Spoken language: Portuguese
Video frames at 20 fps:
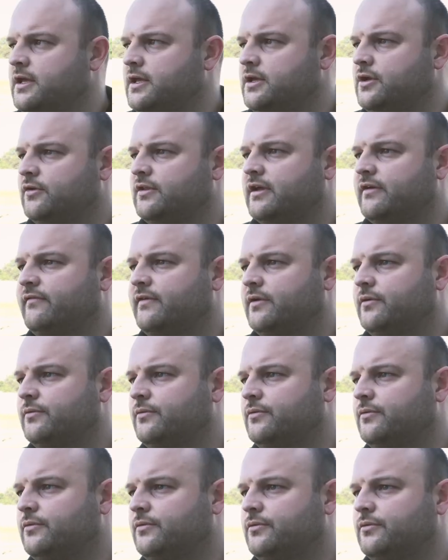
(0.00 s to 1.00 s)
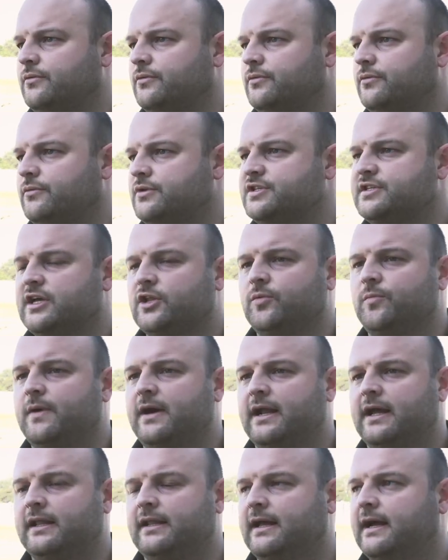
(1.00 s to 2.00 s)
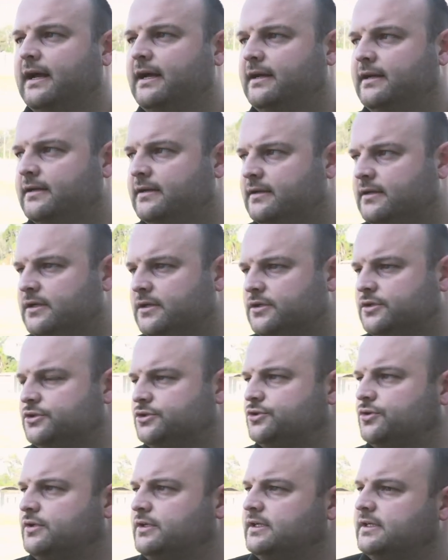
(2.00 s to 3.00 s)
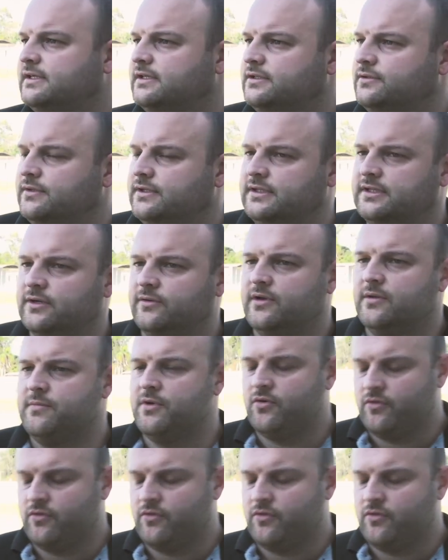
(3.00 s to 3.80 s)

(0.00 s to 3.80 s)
e eu estava no, no estado do Paraná jogando, então ele me